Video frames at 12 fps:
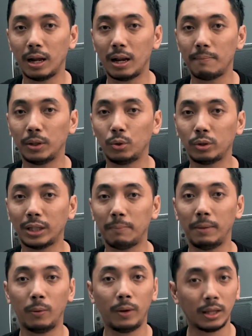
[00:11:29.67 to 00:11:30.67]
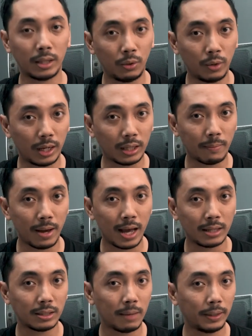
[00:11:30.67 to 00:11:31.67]
dalam bentuk TBW yang tadi udah kita
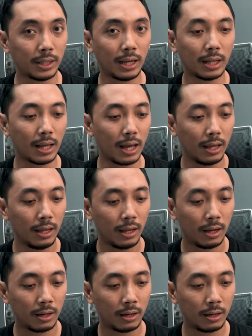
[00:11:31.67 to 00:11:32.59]
bahas, tapi ternyata